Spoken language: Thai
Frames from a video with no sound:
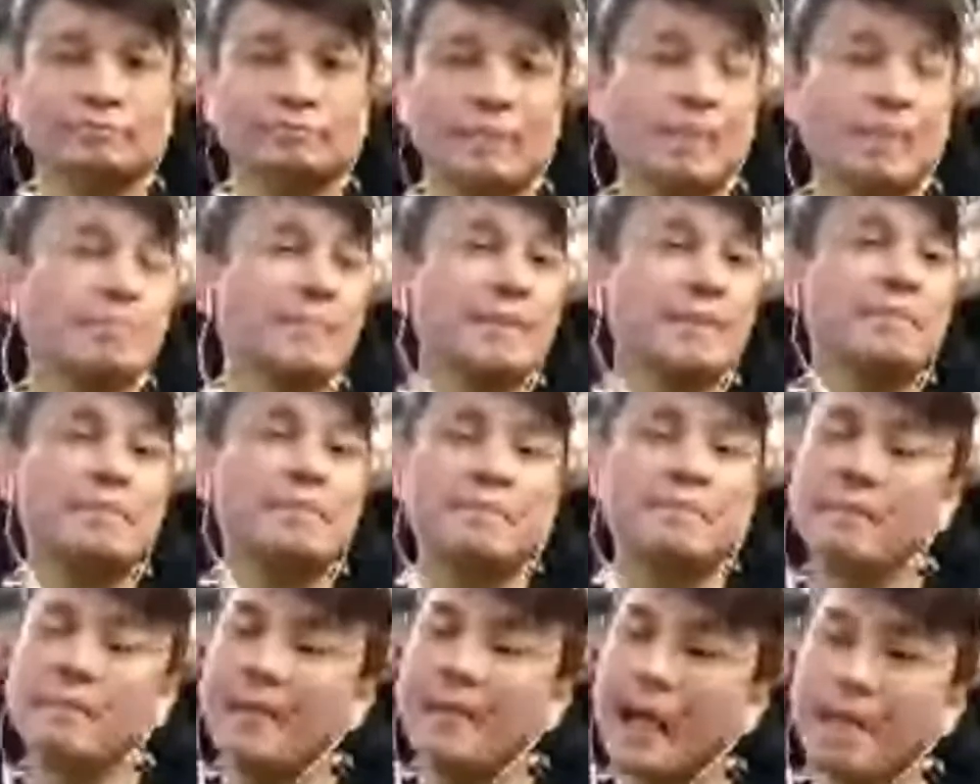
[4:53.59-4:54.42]
มันมัน
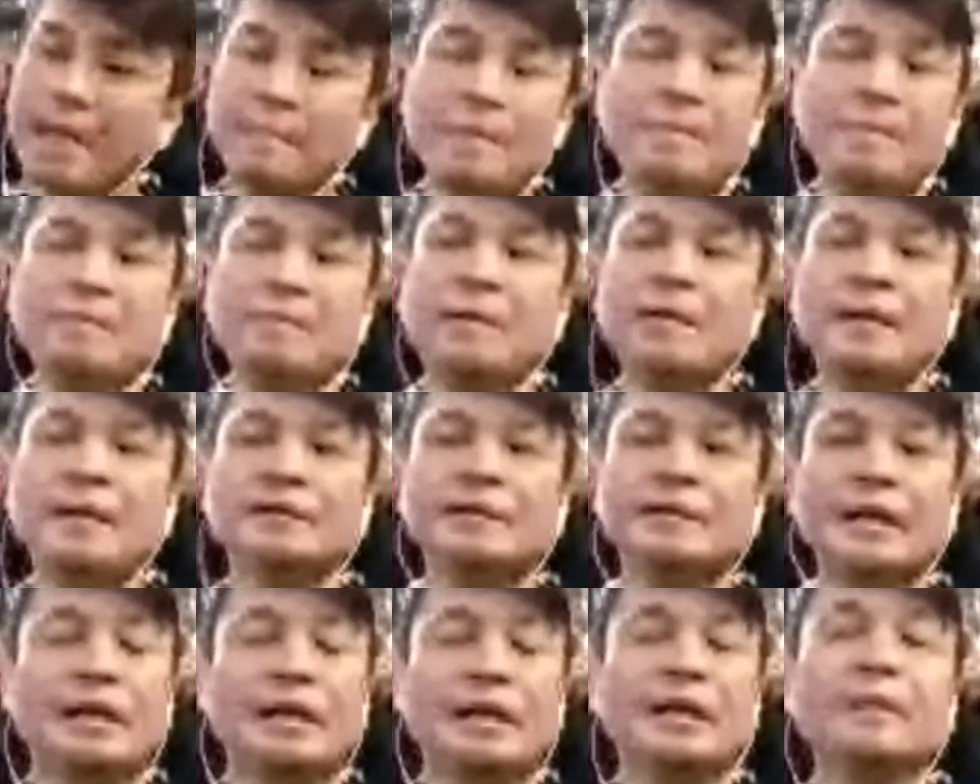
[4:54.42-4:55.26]
มันไม่ขายเปลี่ยนมือแล้ว
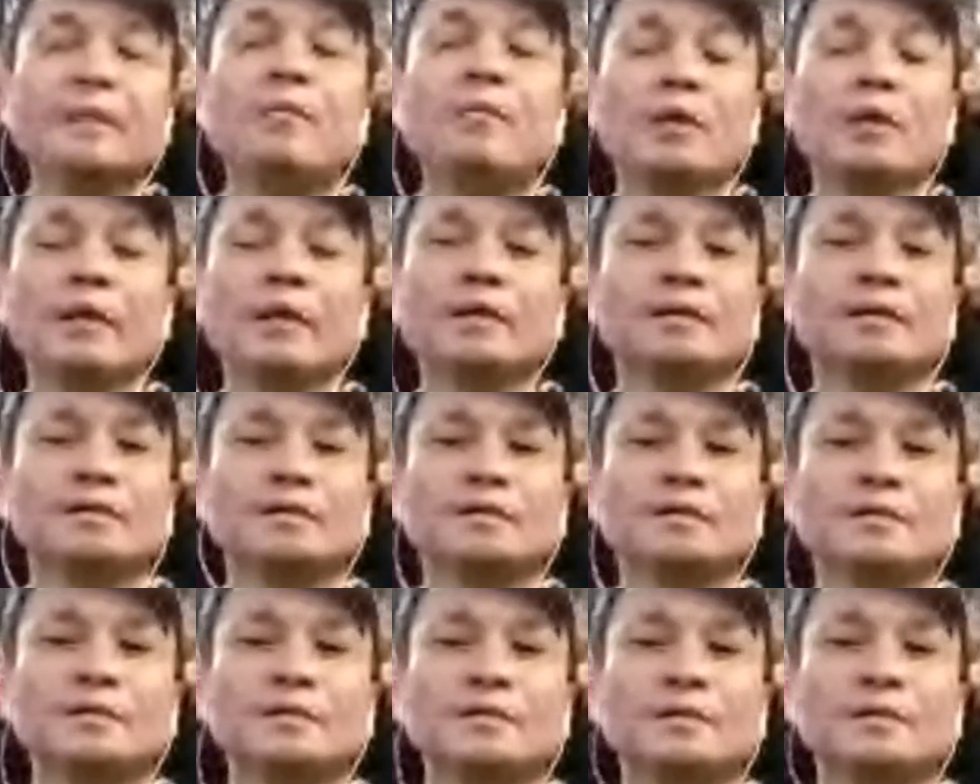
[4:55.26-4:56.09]
แต่คือบอกเลย
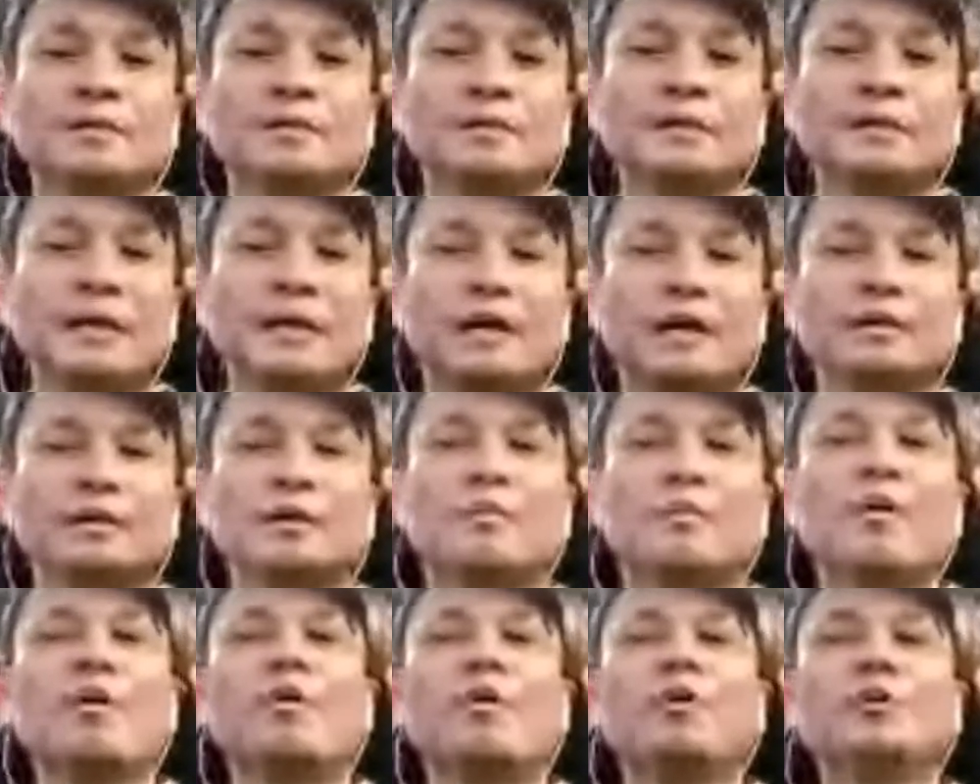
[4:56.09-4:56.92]
เขาจะบ
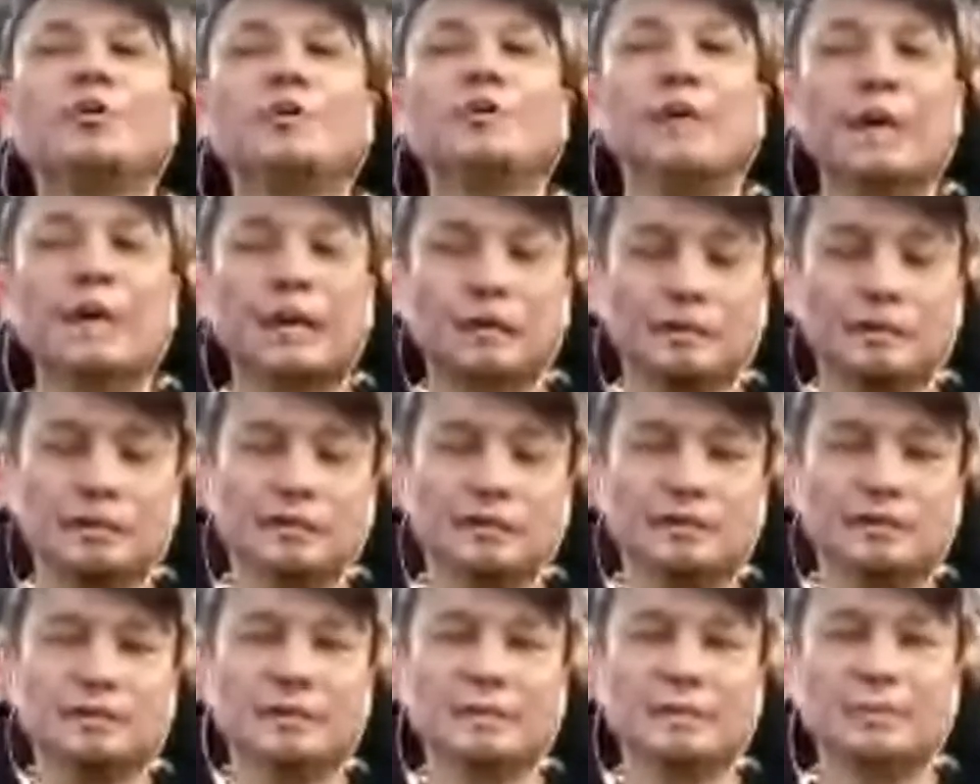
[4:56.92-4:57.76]
อกคนรู้จักกัน
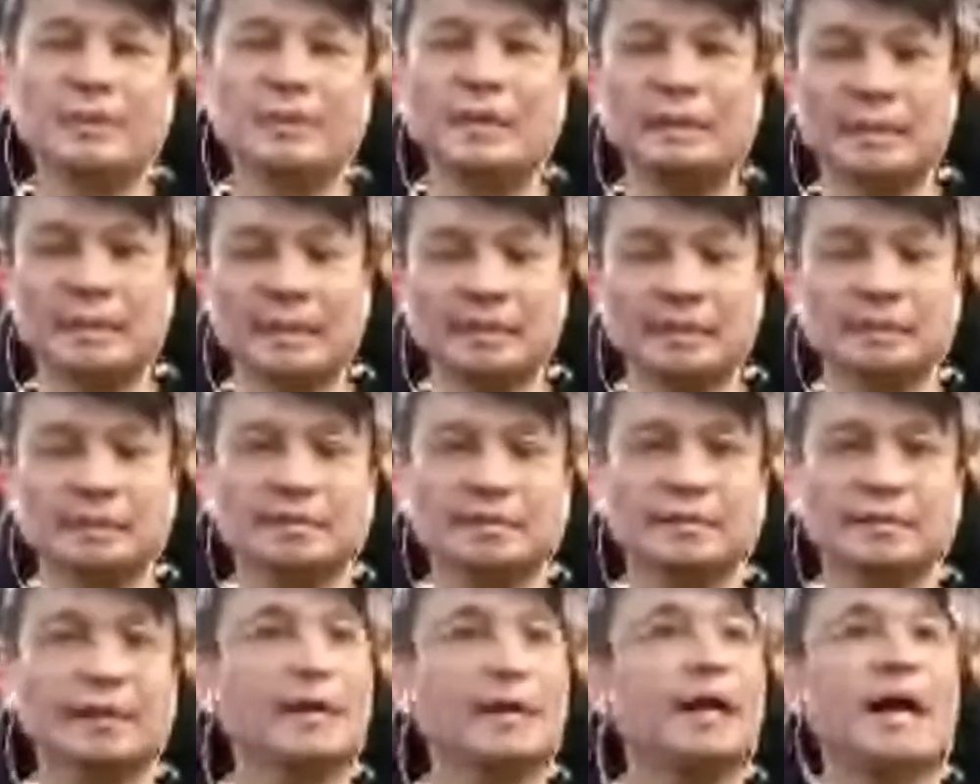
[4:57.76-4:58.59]
หรือเพื่อนกัน
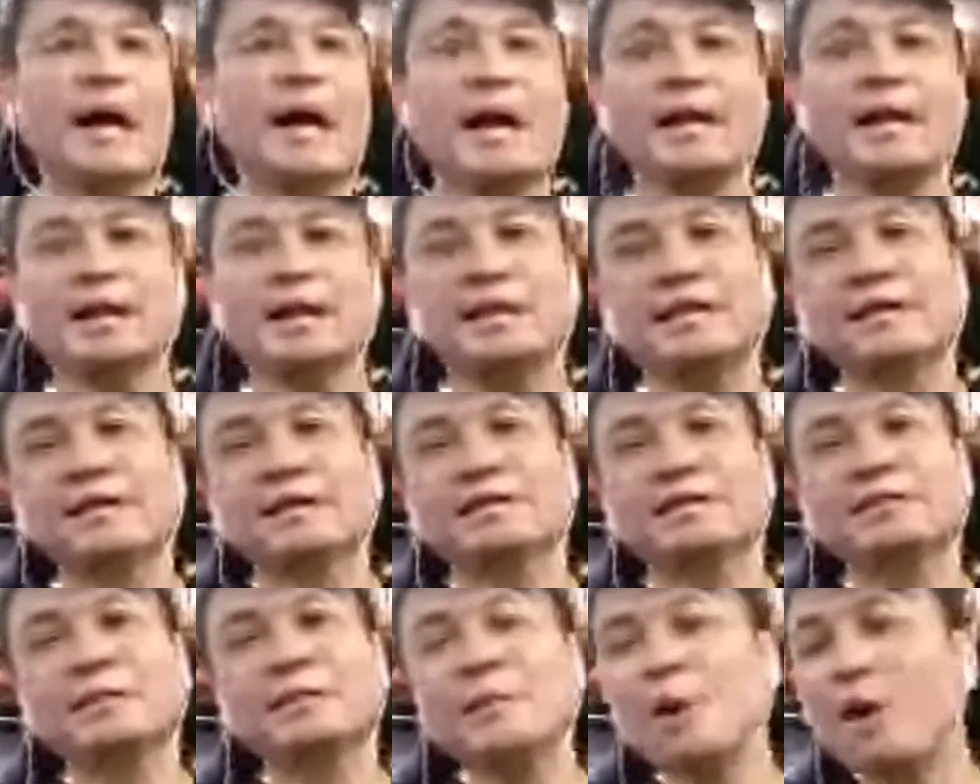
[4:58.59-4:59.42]
ถ้าขาย
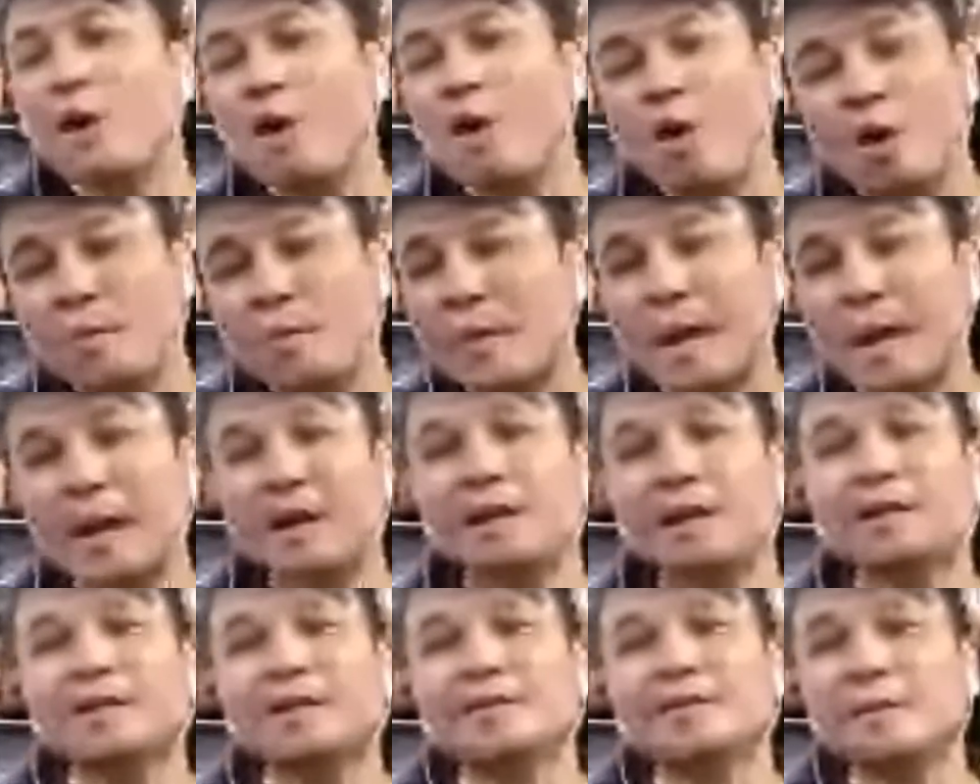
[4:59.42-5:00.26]
จะไม่ค่อยออกมา
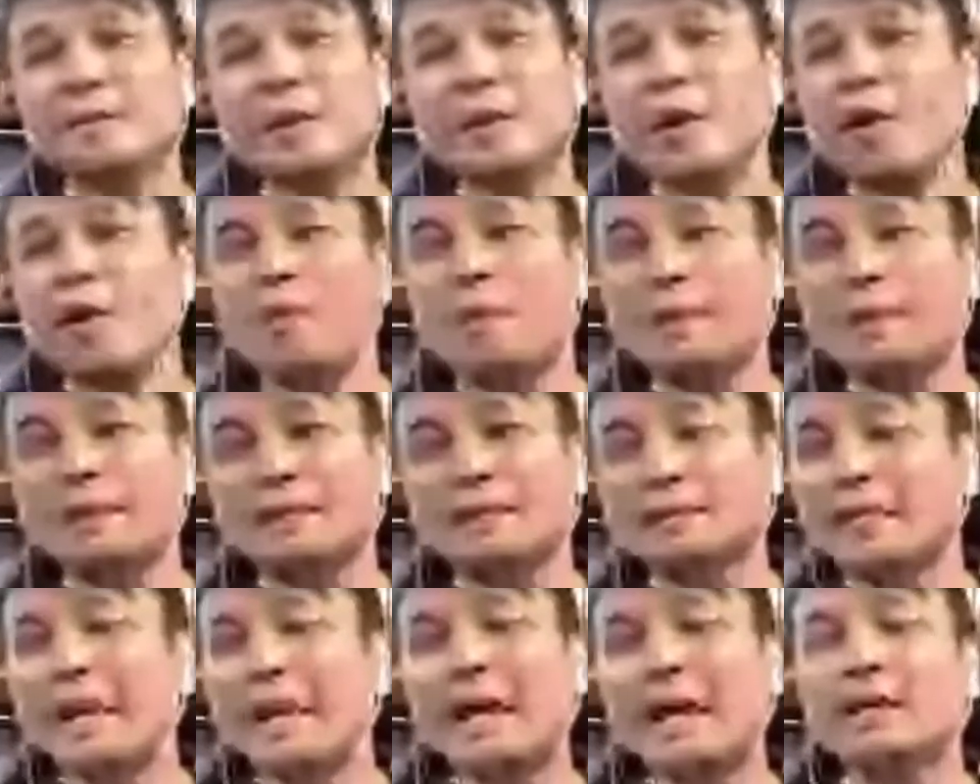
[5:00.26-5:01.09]
จะไม่ค่อยออกมาจาก
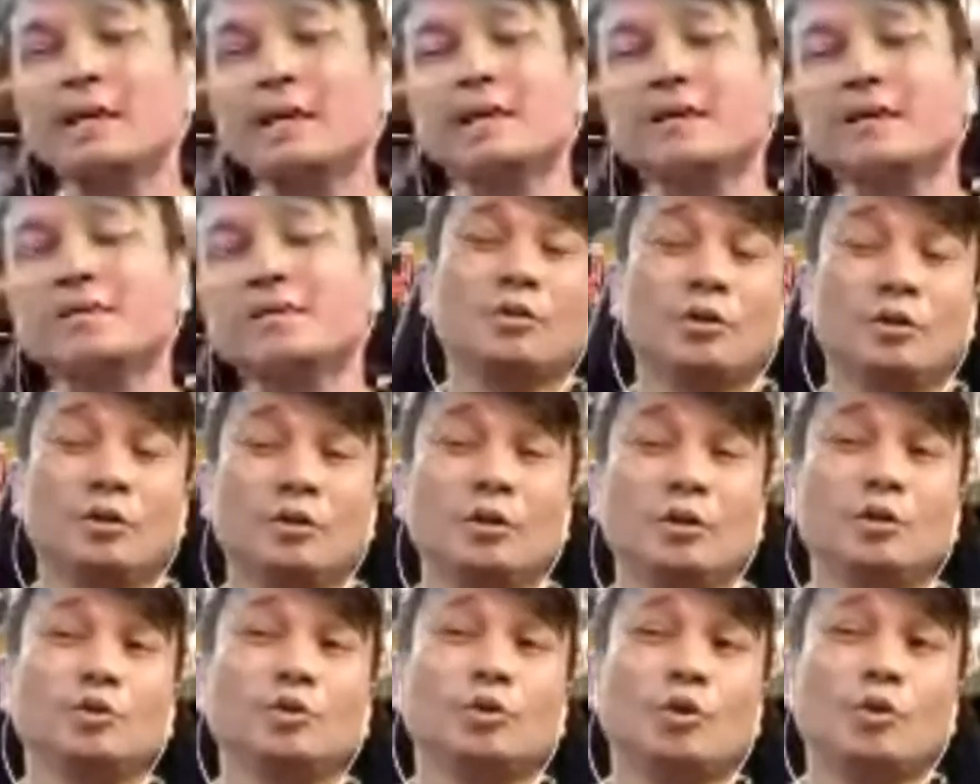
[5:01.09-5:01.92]
ตลาดเลยด้
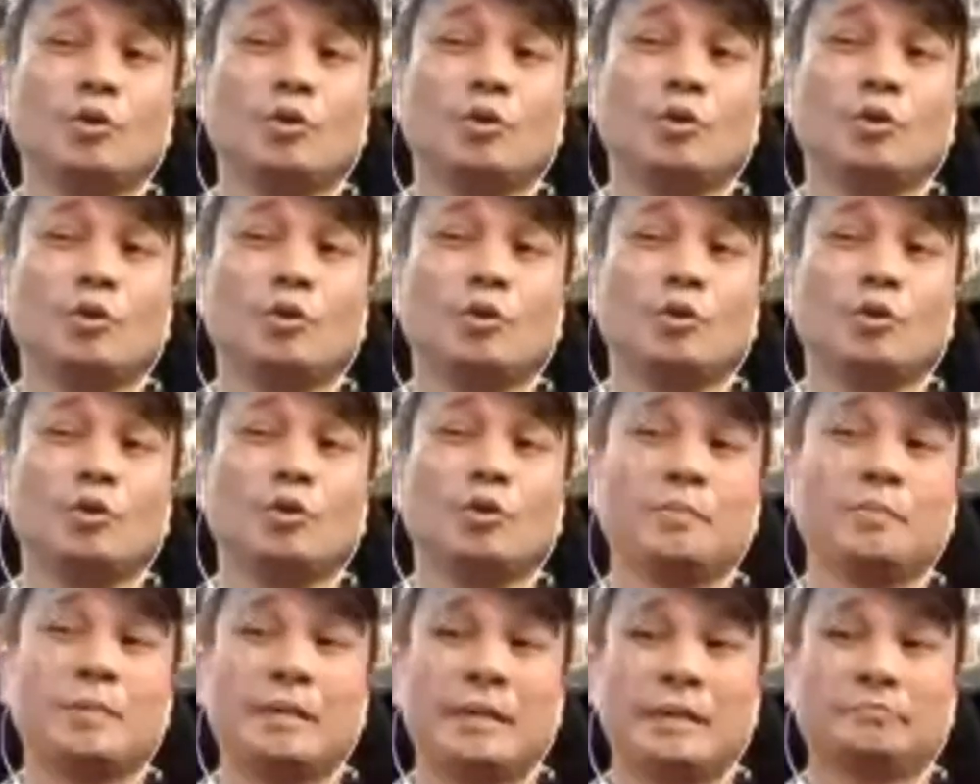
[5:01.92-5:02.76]
วยตัวรถมันอะ
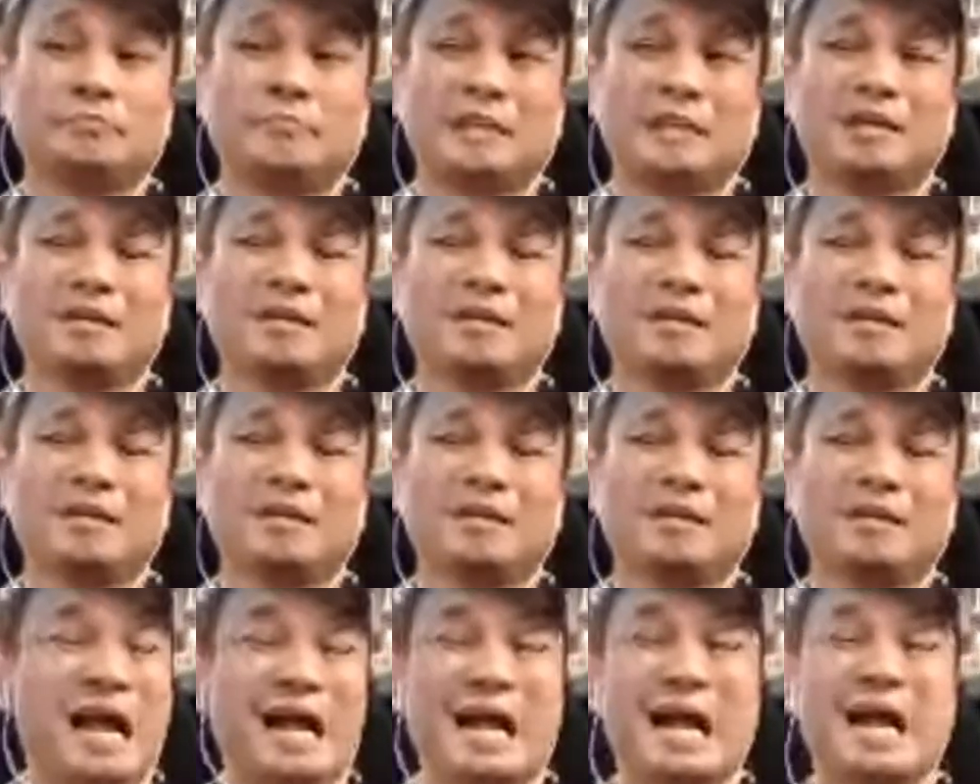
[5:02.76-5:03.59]
มันก็ไม่ได้
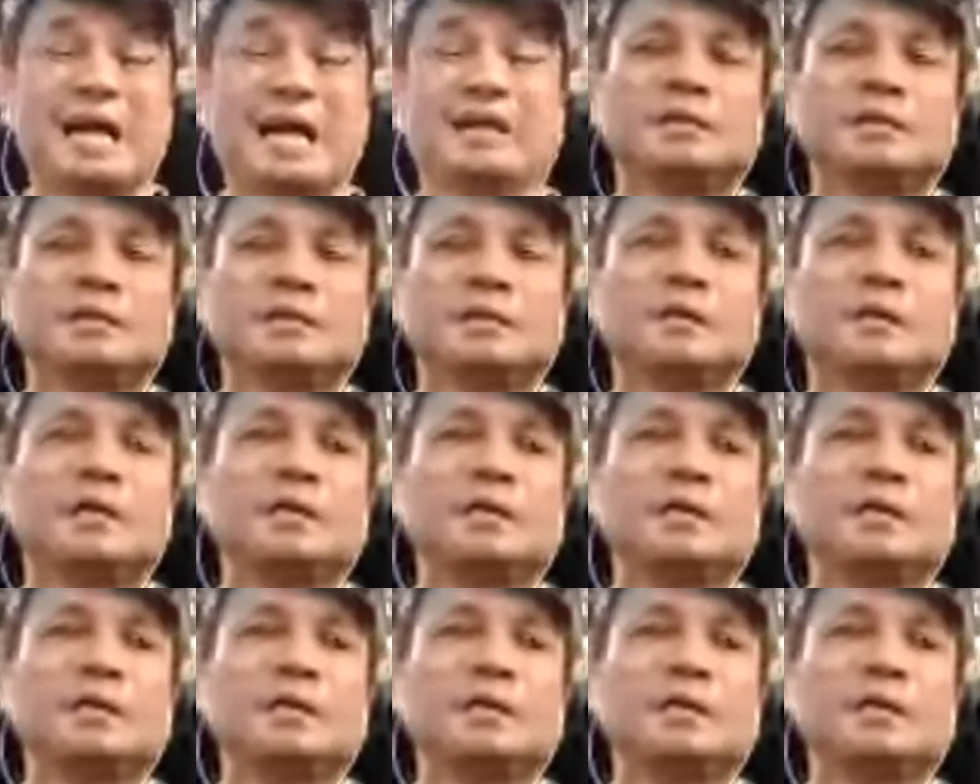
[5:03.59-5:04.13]
หาง่าย เลย